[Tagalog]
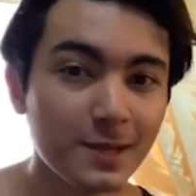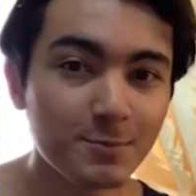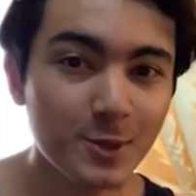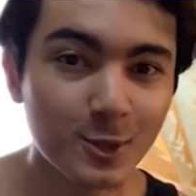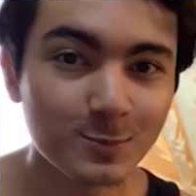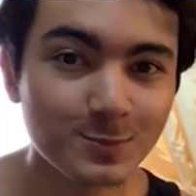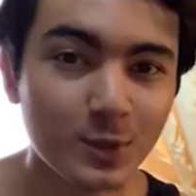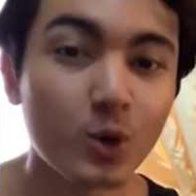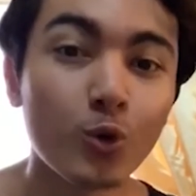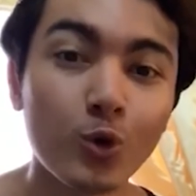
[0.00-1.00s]
mo,
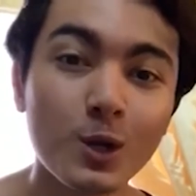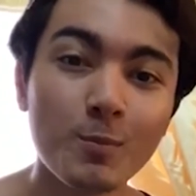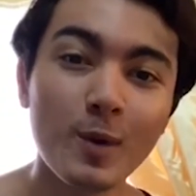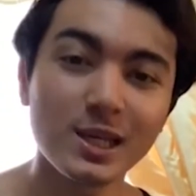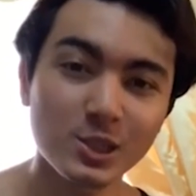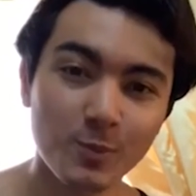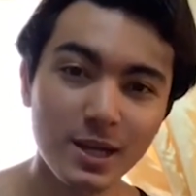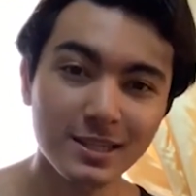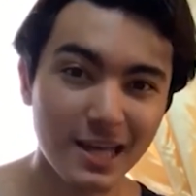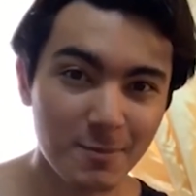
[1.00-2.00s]
unang message pa
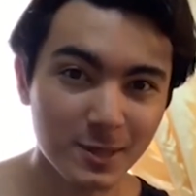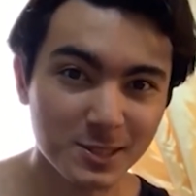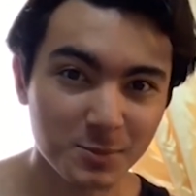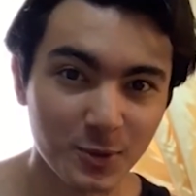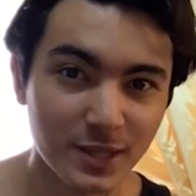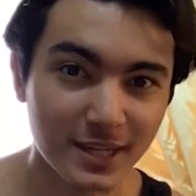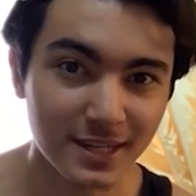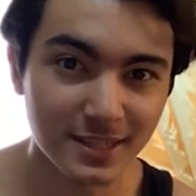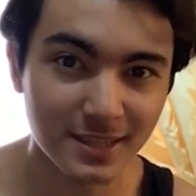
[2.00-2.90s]
lang dapat smooth agad.